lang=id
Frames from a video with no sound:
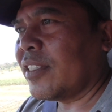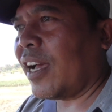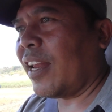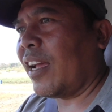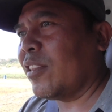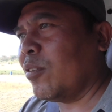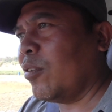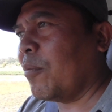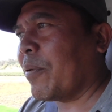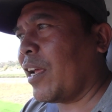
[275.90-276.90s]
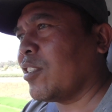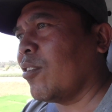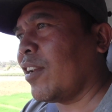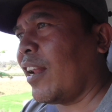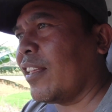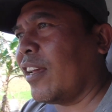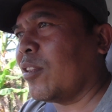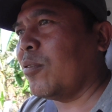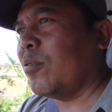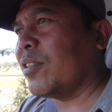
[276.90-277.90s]
sekarang itu
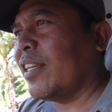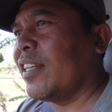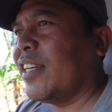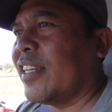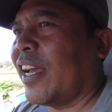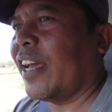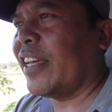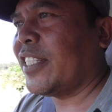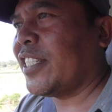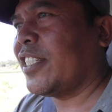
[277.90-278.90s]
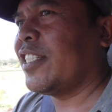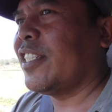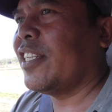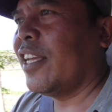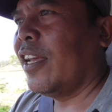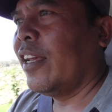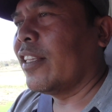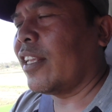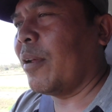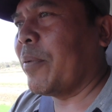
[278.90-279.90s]
operasionalnya itu tinggi guys
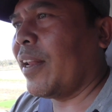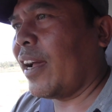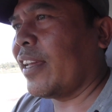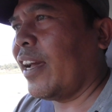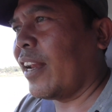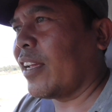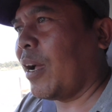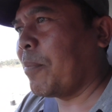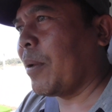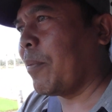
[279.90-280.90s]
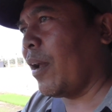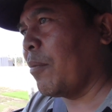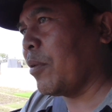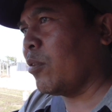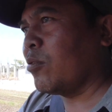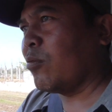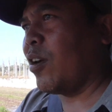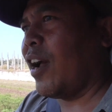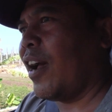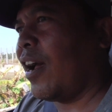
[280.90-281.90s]
terlebih lagi harga BBM itu
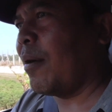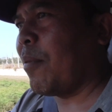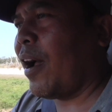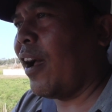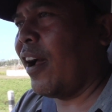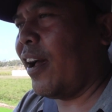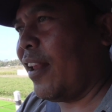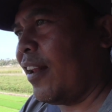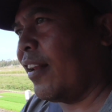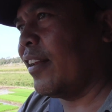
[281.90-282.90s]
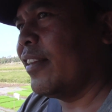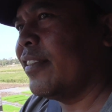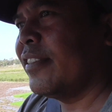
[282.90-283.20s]
juga mahal